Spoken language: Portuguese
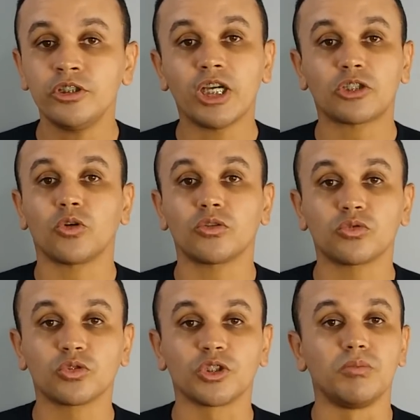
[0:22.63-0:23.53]
E a
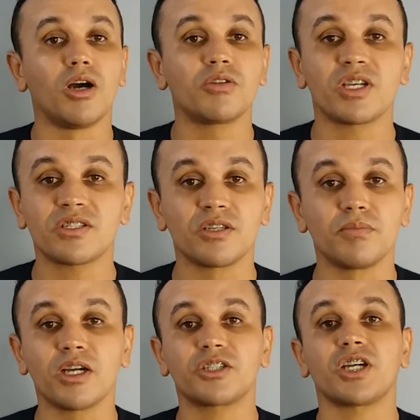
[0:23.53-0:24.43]
todos os irmãos e as
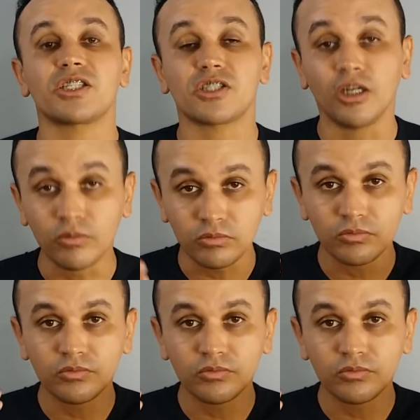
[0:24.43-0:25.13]
irmãs que já são